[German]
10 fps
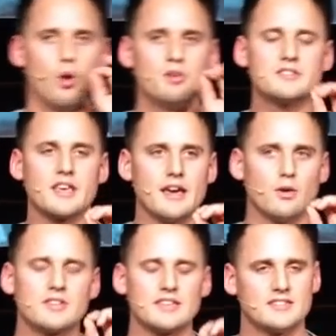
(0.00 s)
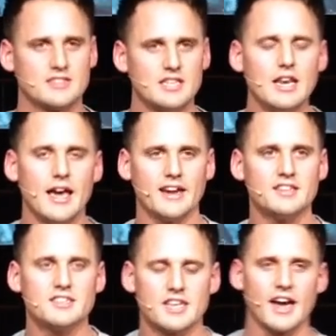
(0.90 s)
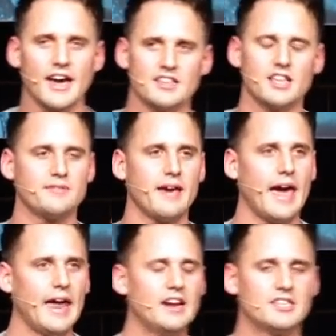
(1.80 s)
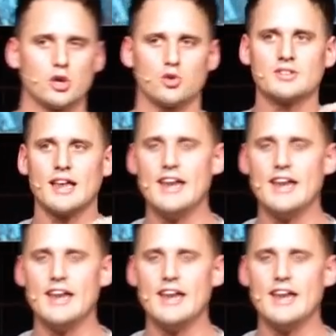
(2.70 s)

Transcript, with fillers: unsere, unsere Ziele eigentlich nicht erreichen, dass wir eigentlich dort unser